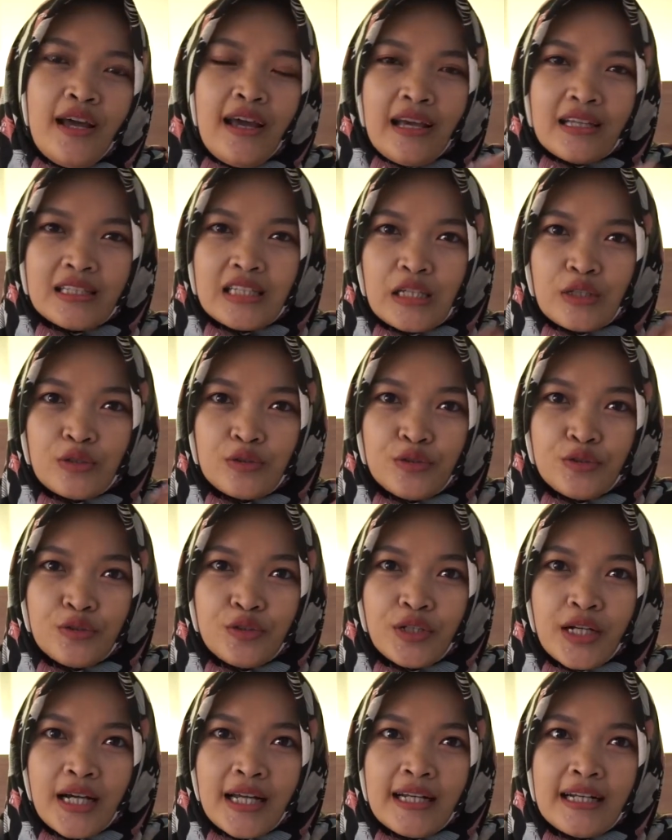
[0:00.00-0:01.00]
S1 dulu
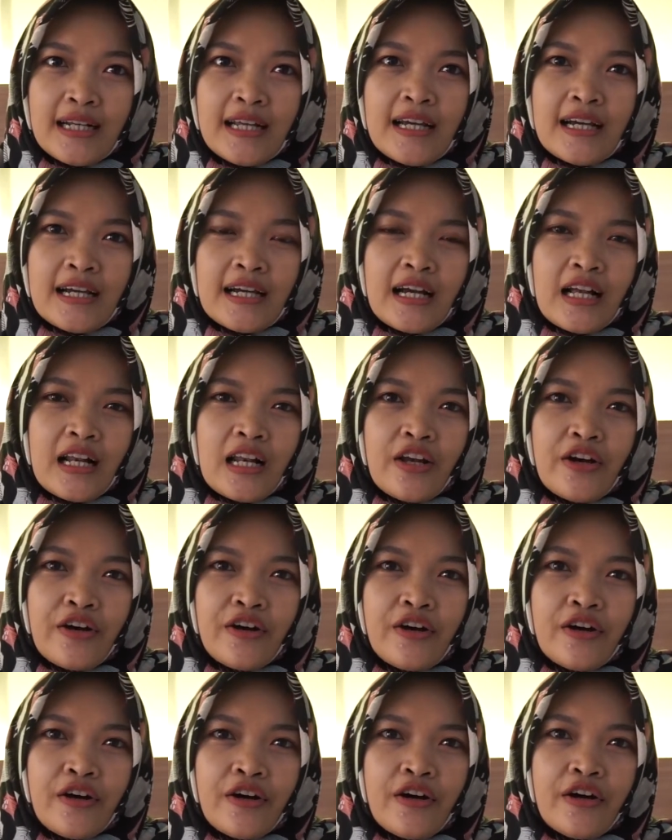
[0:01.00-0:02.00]
kan
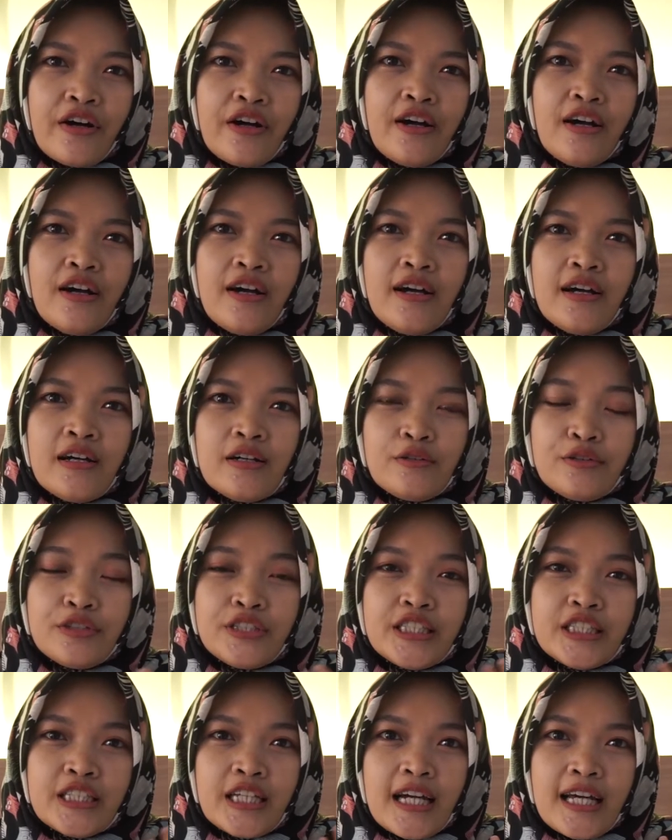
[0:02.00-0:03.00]
kalau
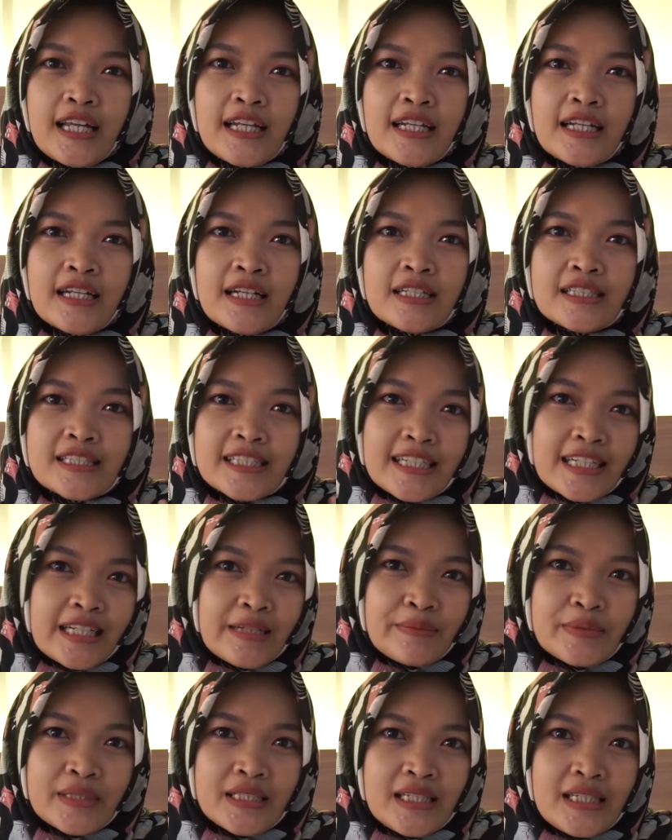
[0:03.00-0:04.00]
ujian
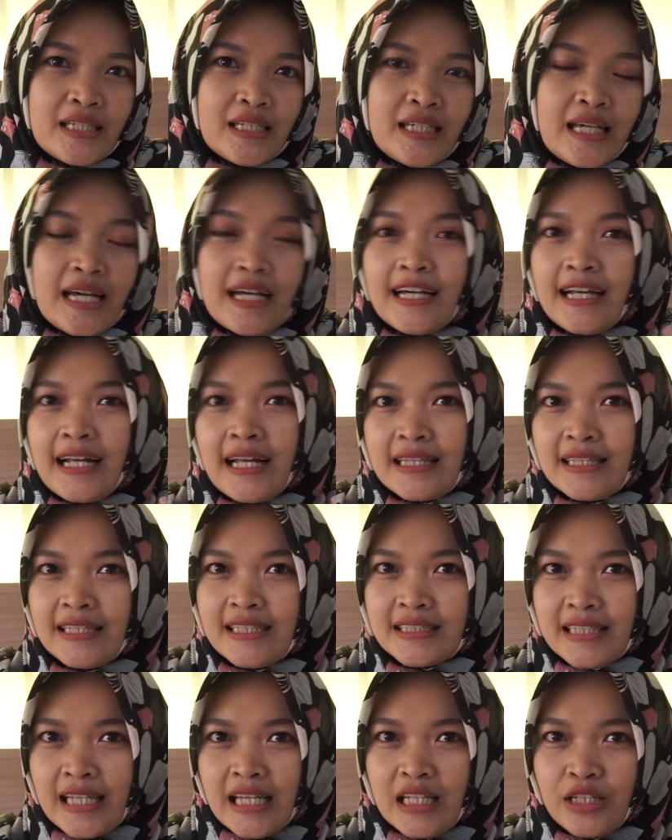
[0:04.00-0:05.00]
skripsi ya
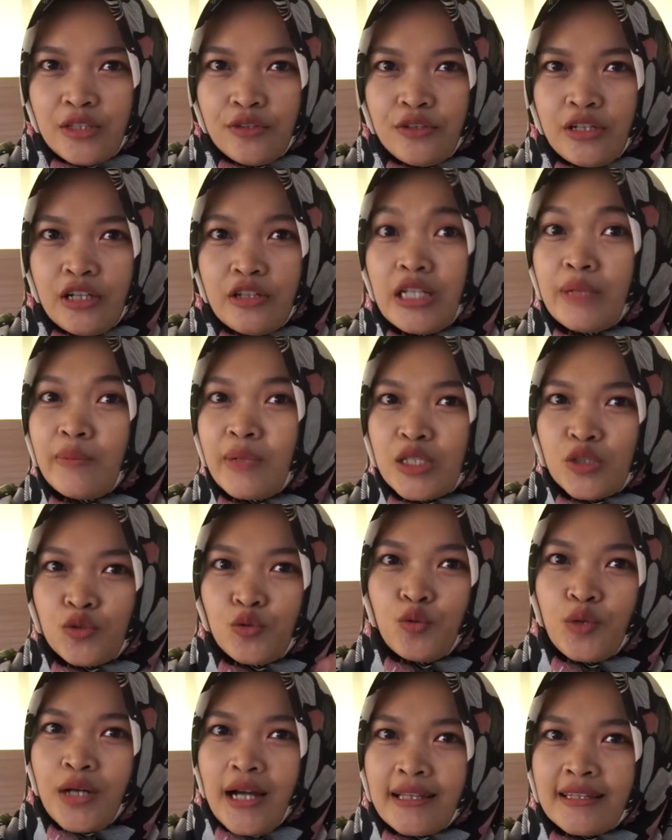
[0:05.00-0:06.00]
gratis kayak gitu ya udah
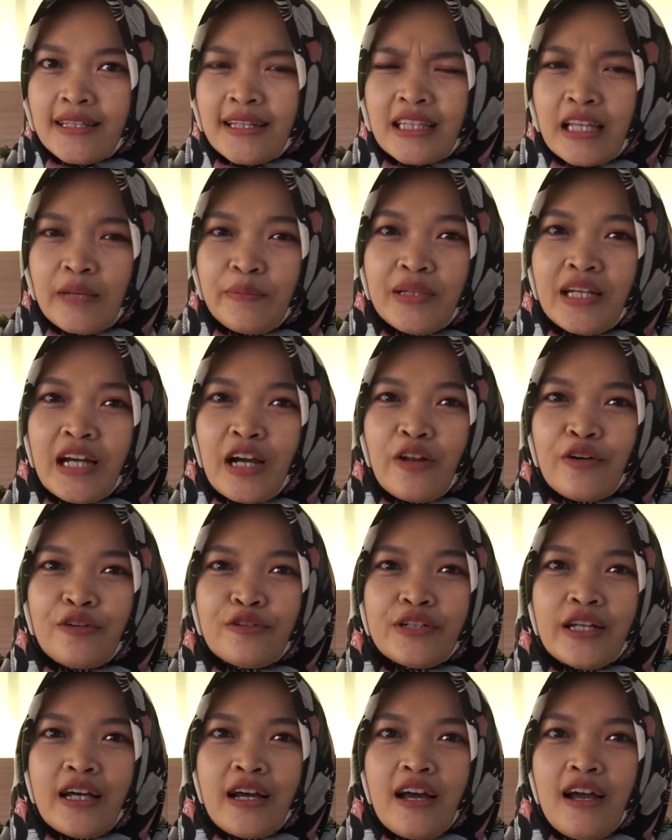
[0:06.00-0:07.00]
masuk UKT tapi kalau
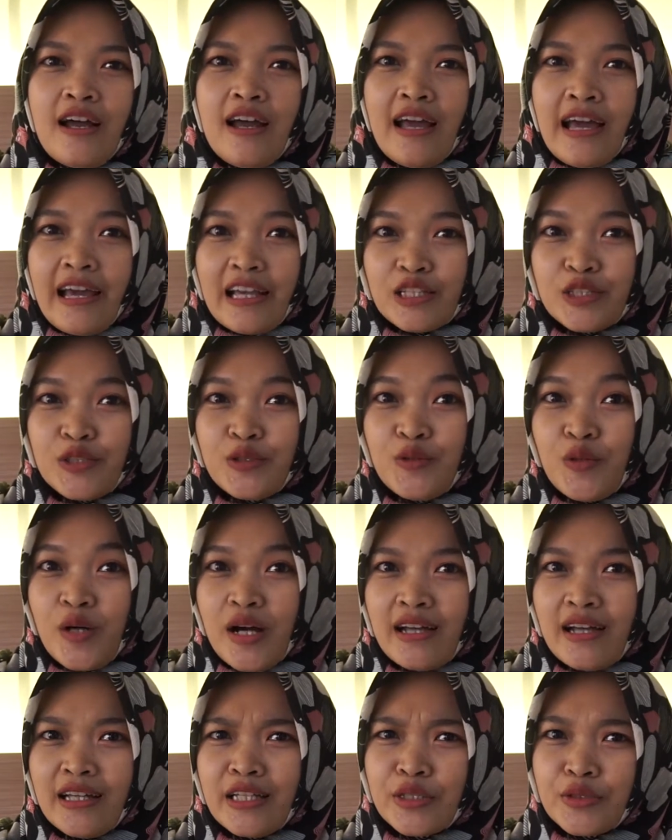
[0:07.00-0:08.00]
udah S2
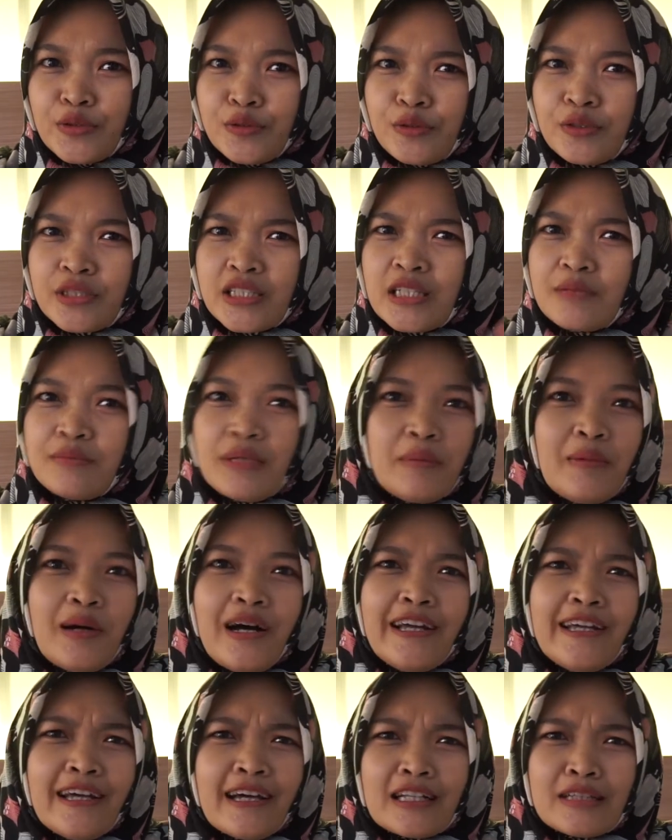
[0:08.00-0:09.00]
itu serba
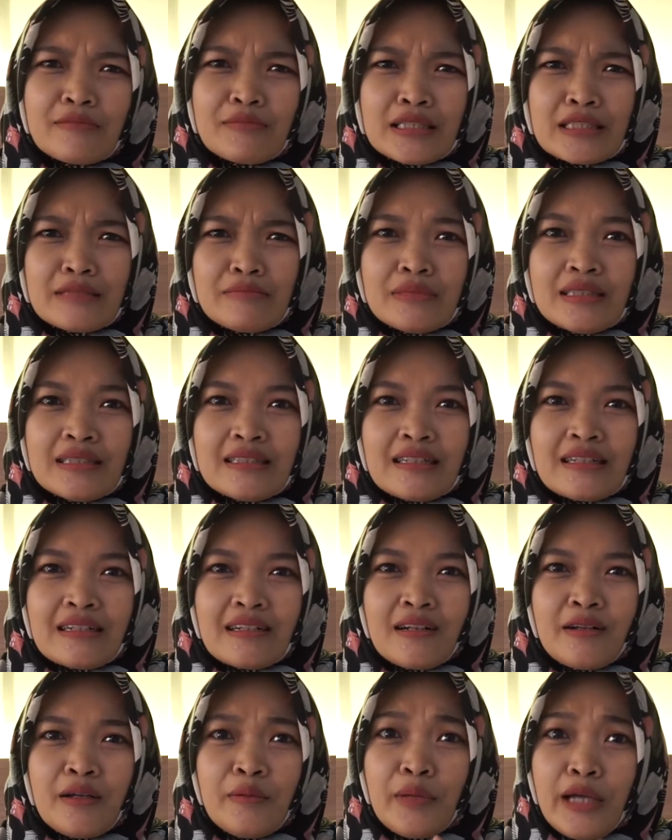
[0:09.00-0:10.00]
bayar teman-teman
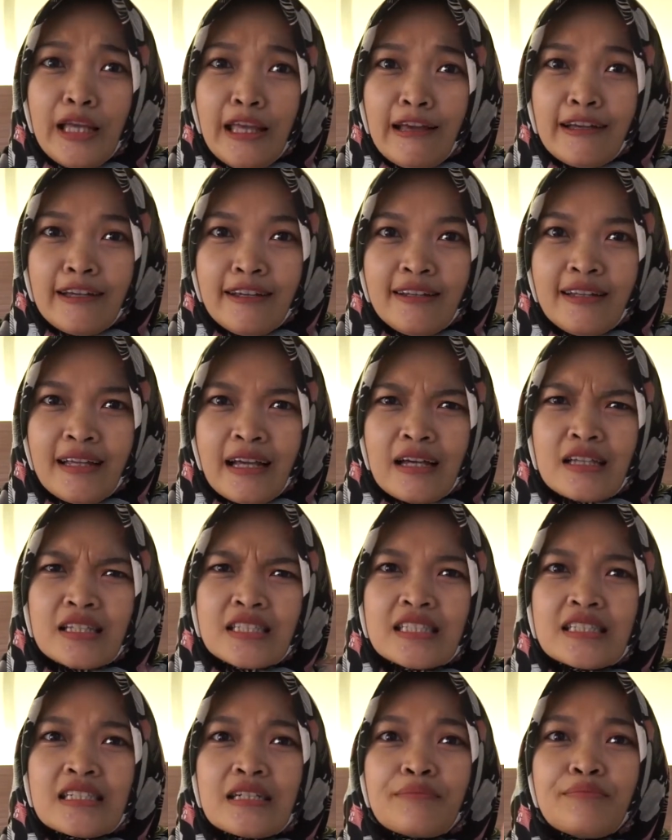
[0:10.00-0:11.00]
bayangin ya
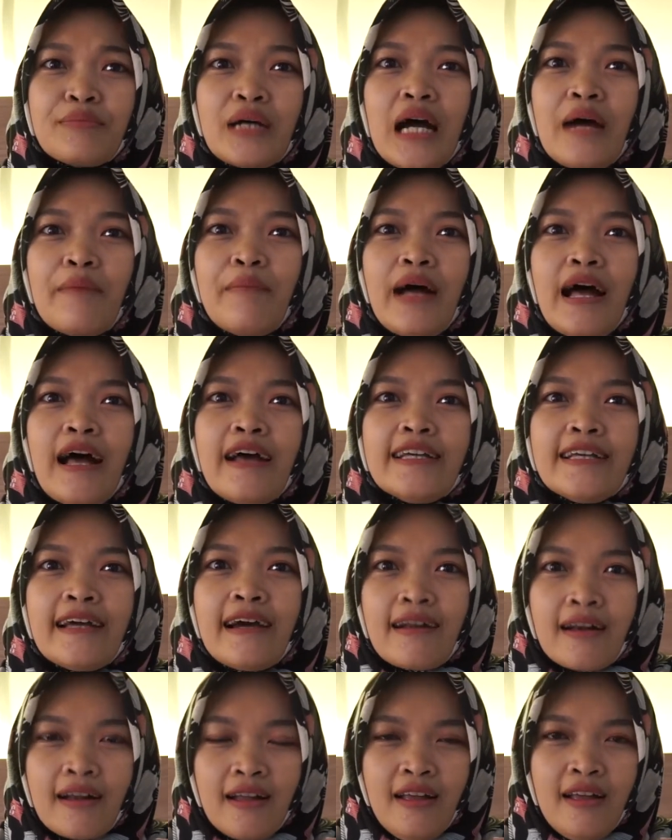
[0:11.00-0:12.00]
serba
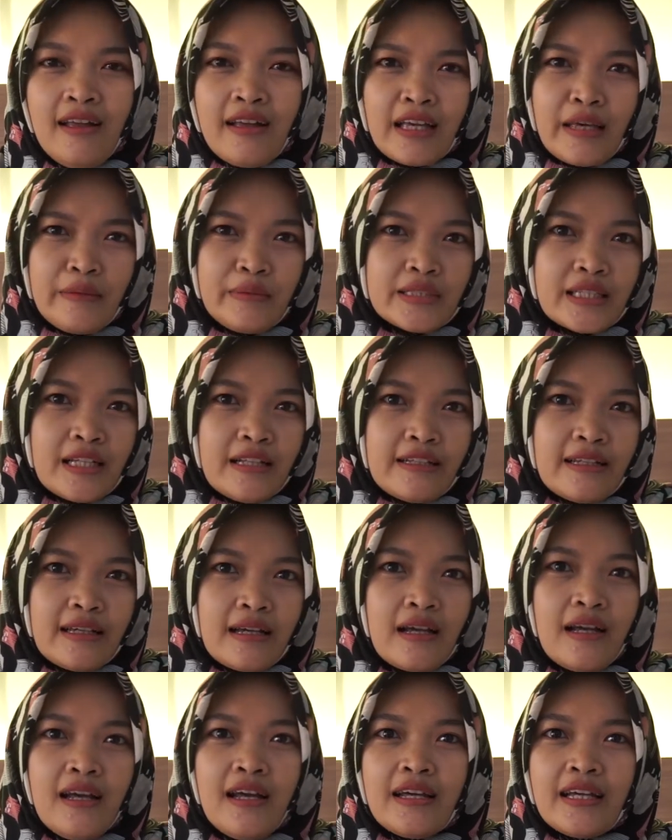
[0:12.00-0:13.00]
bayar kayak
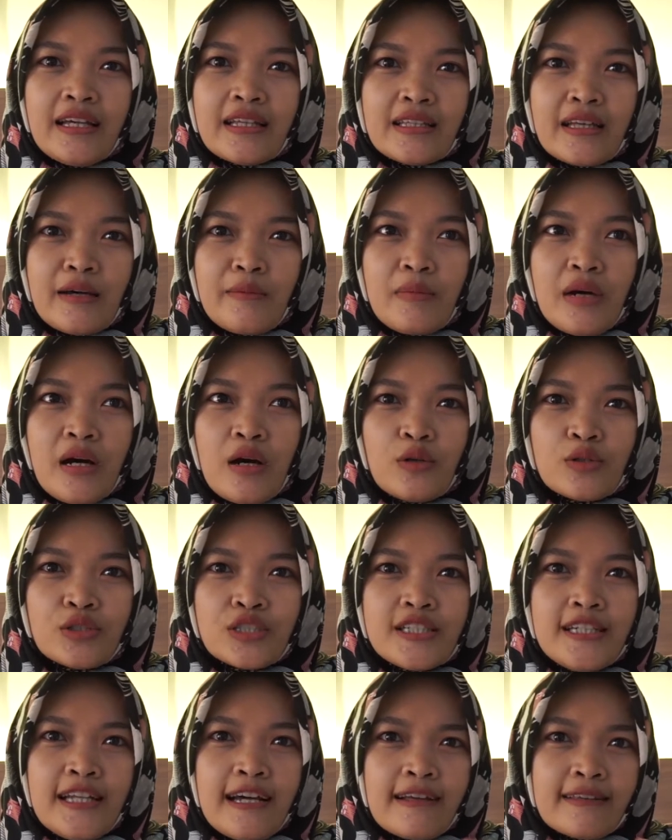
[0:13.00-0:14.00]
misalnya kita mau
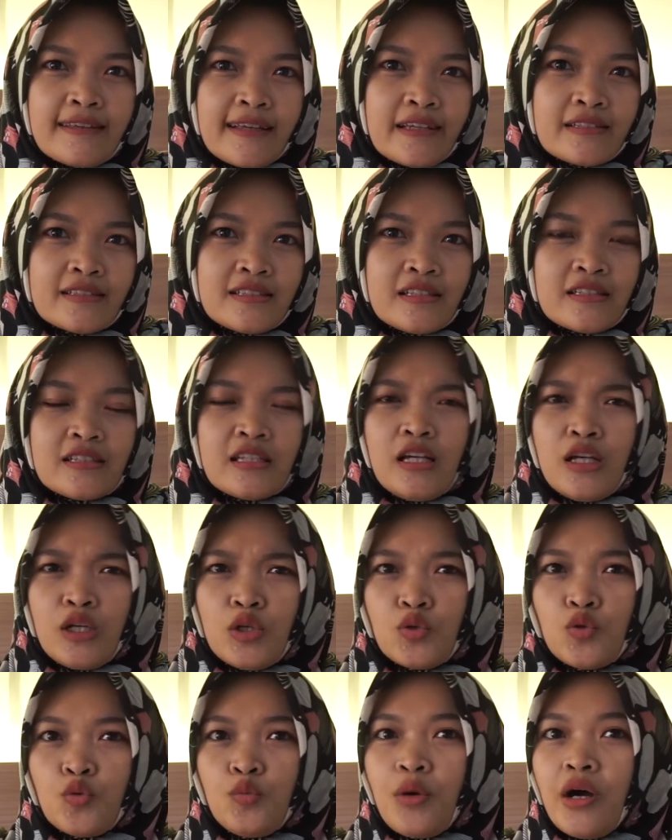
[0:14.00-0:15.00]
sidang tesis
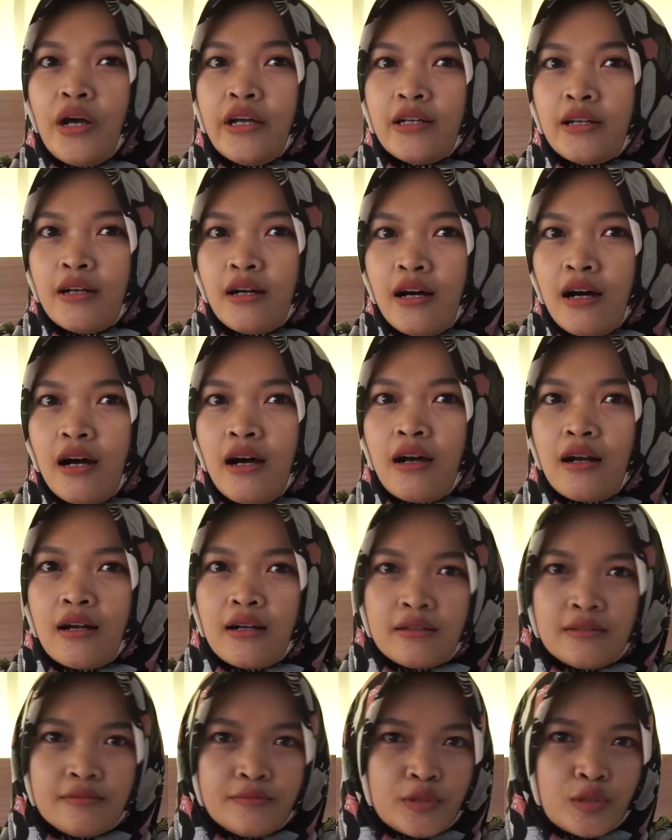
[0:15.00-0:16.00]
itu
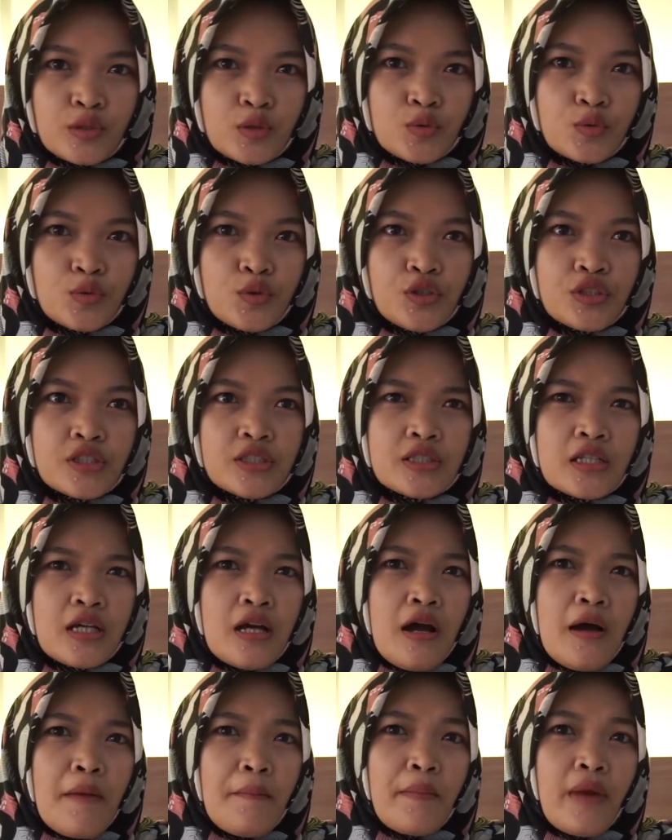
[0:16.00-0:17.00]
bayar terus
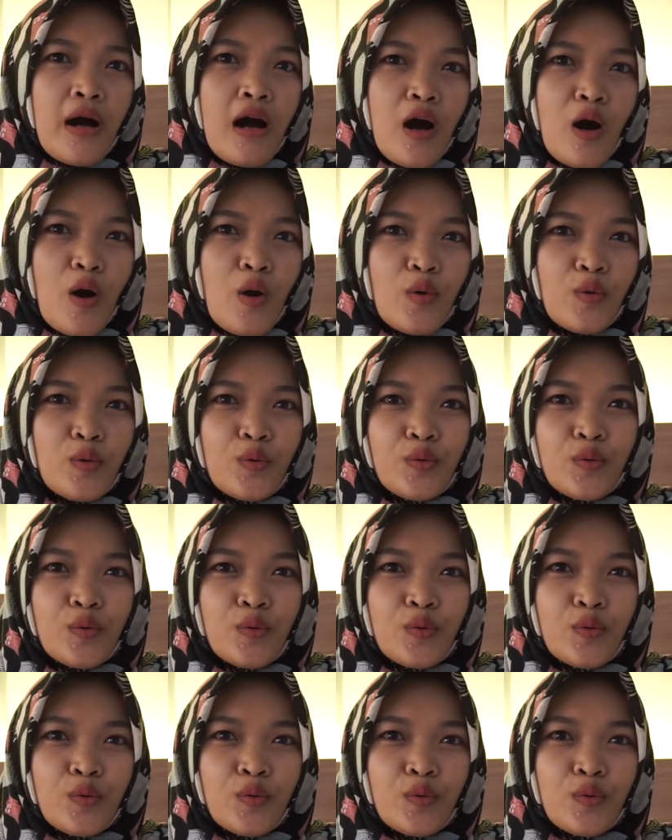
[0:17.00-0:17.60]
mau